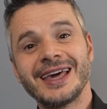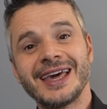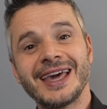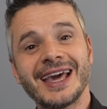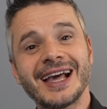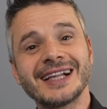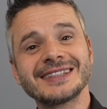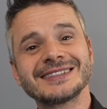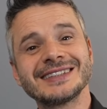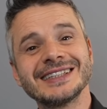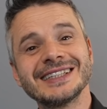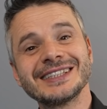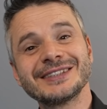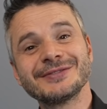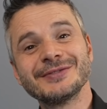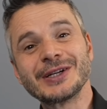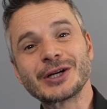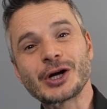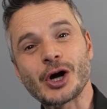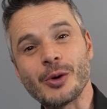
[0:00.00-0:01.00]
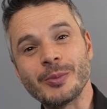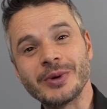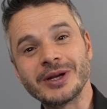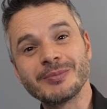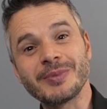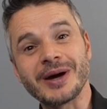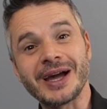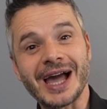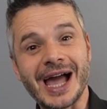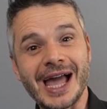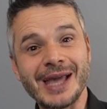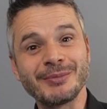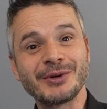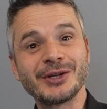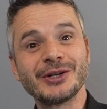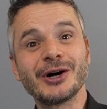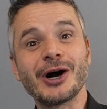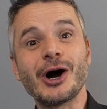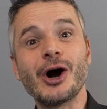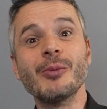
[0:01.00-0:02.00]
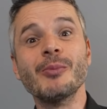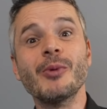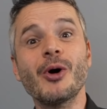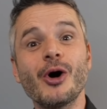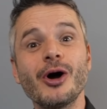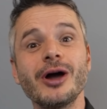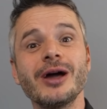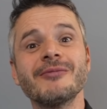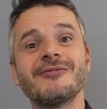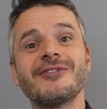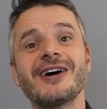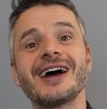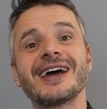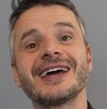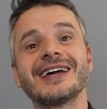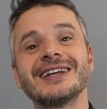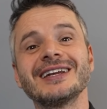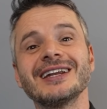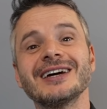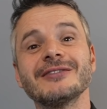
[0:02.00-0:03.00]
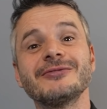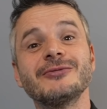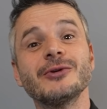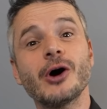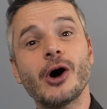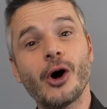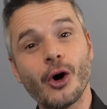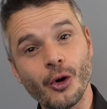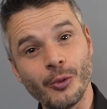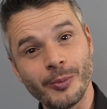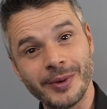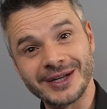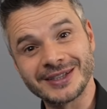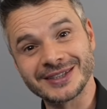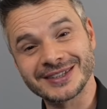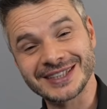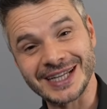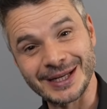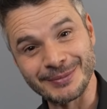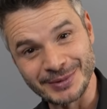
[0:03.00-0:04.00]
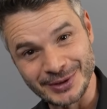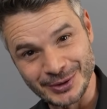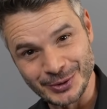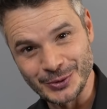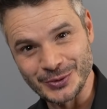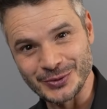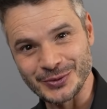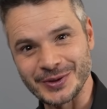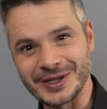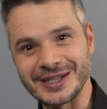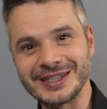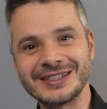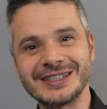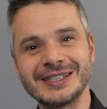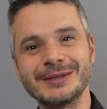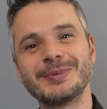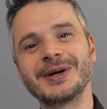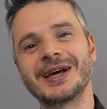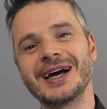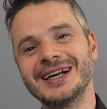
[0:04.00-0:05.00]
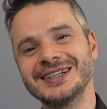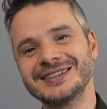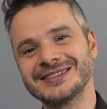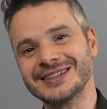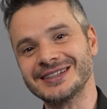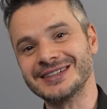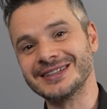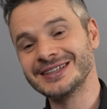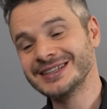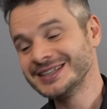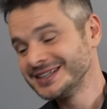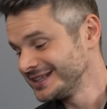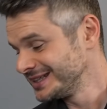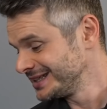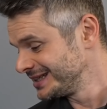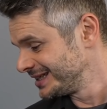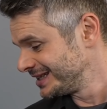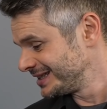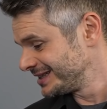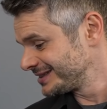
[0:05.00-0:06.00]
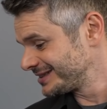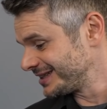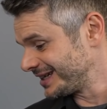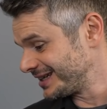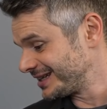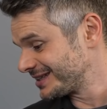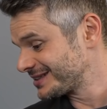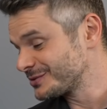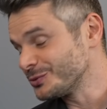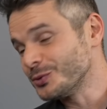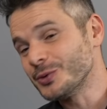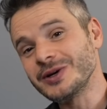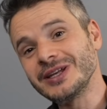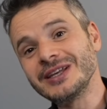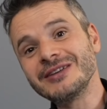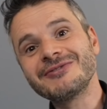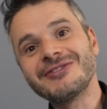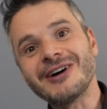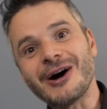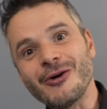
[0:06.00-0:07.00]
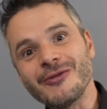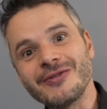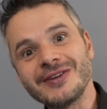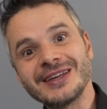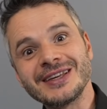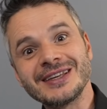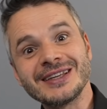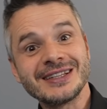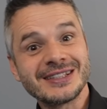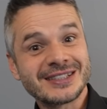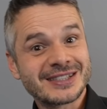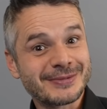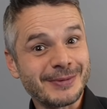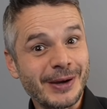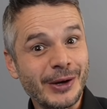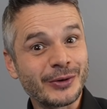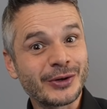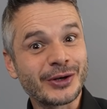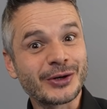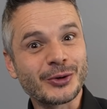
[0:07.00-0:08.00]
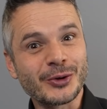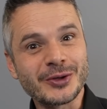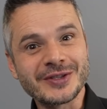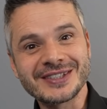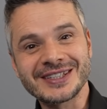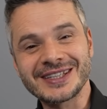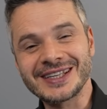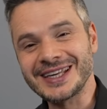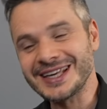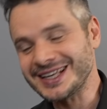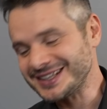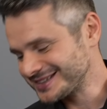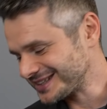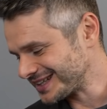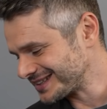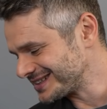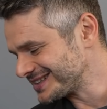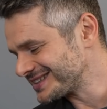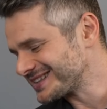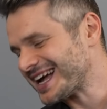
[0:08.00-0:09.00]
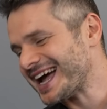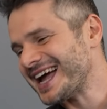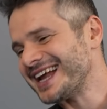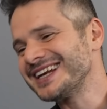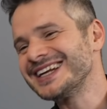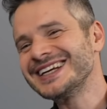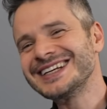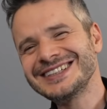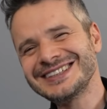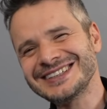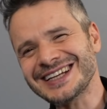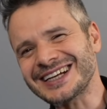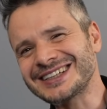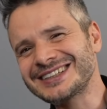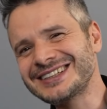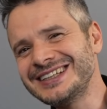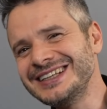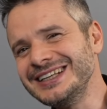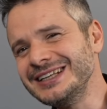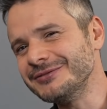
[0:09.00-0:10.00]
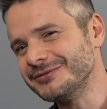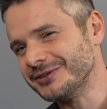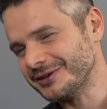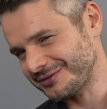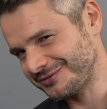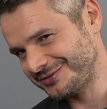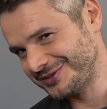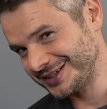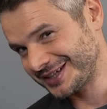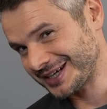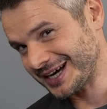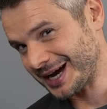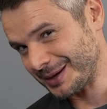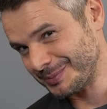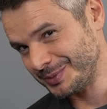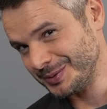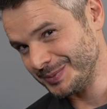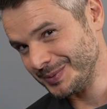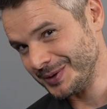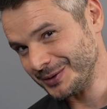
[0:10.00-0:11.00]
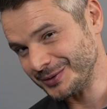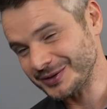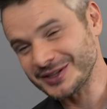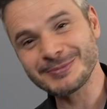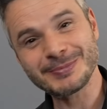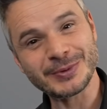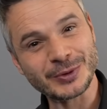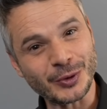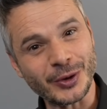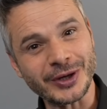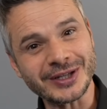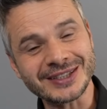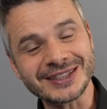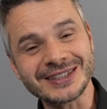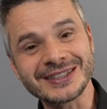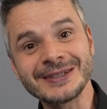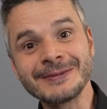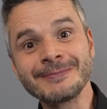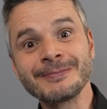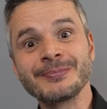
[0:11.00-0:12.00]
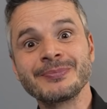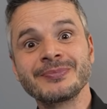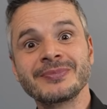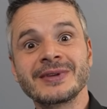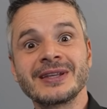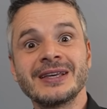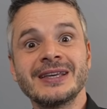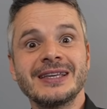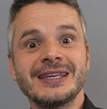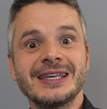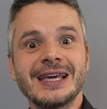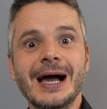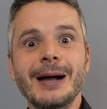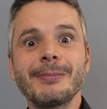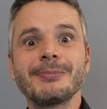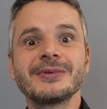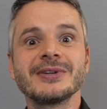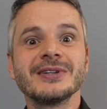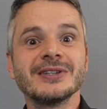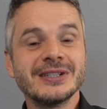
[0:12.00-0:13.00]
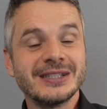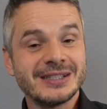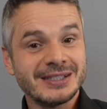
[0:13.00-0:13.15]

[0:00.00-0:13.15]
Herzlich willkommen bei Heimkinoraum, eurem Fachhändler für Home Entertainment Lösungen, die begeistern. Tja, der Sony VW290ES, e das ist ein nativer 4K-Beamer und das bedeutet, ihr habt